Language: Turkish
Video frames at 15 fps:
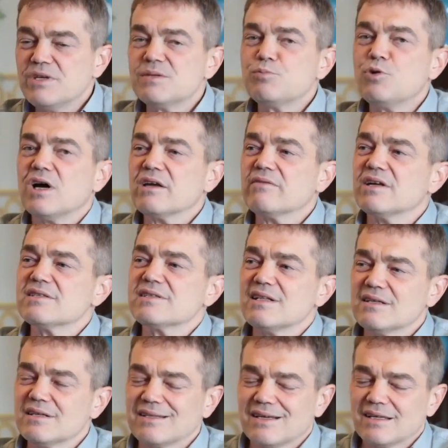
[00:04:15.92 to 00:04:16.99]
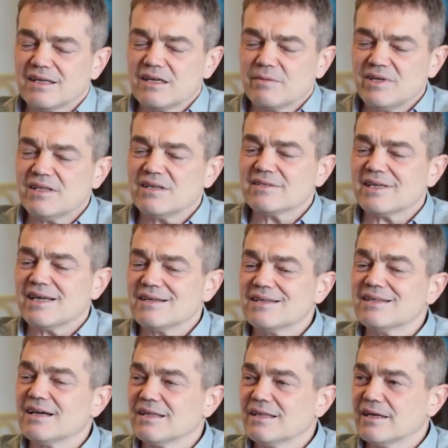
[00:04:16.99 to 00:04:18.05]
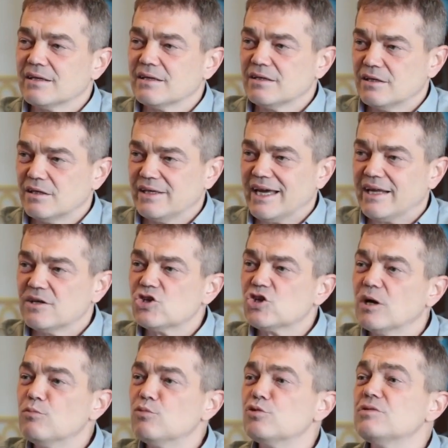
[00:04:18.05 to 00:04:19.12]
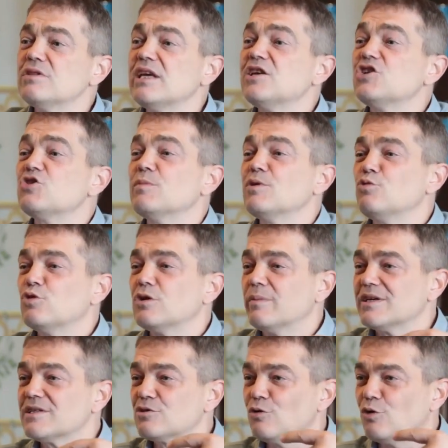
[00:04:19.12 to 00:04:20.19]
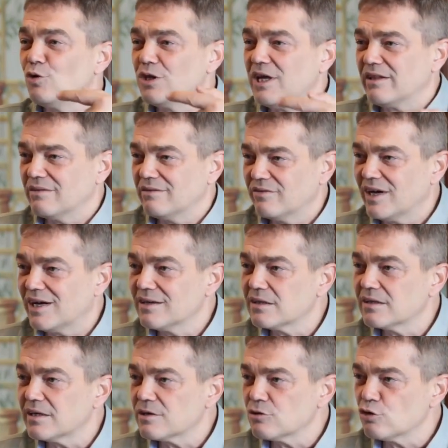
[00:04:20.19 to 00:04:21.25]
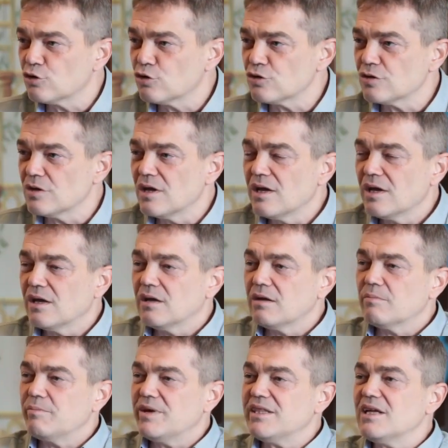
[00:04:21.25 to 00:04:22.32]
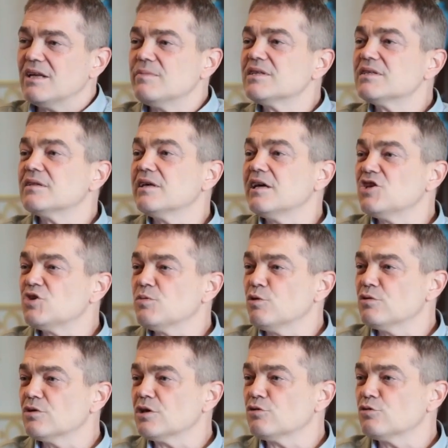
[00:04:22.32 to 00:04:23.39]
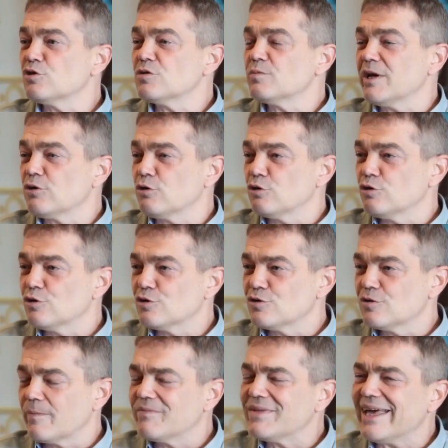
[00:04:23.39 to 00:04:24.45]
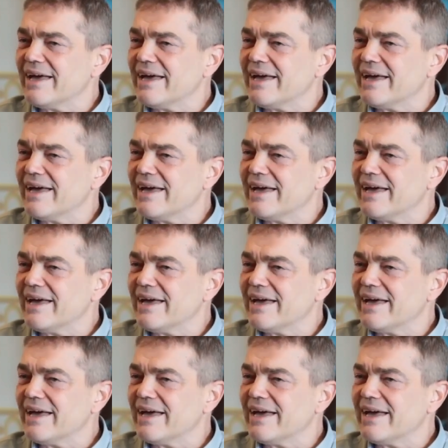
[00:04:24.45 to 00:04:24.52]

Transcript: Biz bu hayvansal gıdaları, bitkisel gıdaları yani çamurun değişime uğraması olan varlıkları yiyoruz. Bedenimizde değişime uğratıyoruz, ben oluyoruz.